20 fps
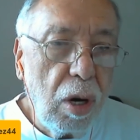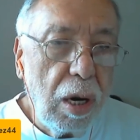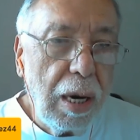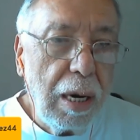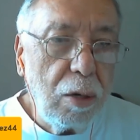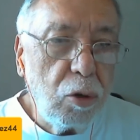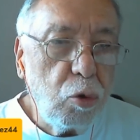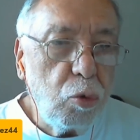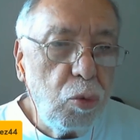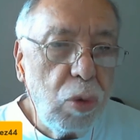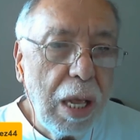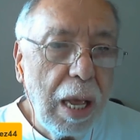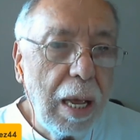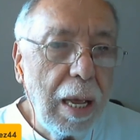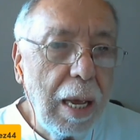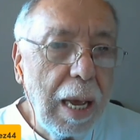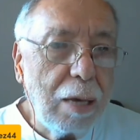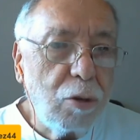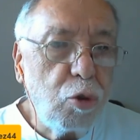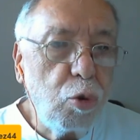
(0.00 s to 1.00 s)
es un
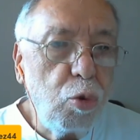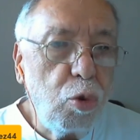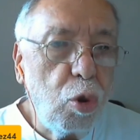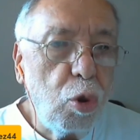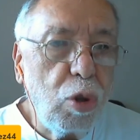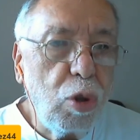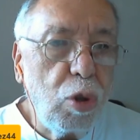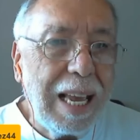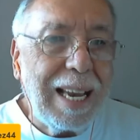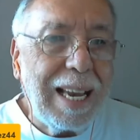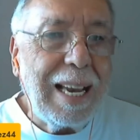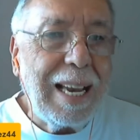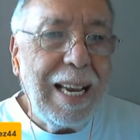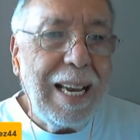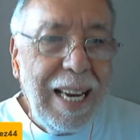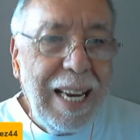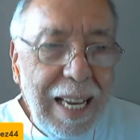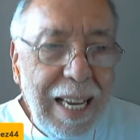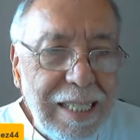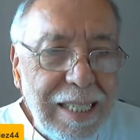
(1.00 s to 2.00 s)
asunto de
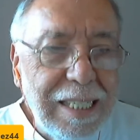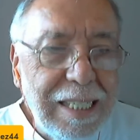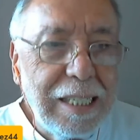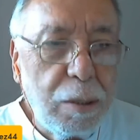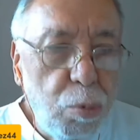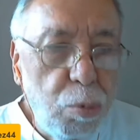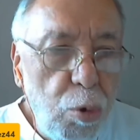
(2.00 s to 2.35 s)
crisis